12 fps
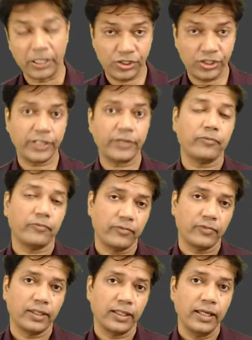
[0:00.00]
बच्चे
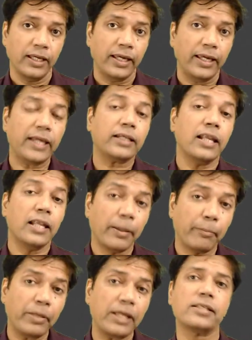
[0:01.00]
एक
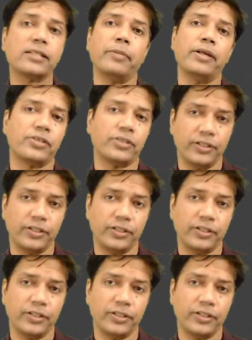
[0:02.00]
लंबे समय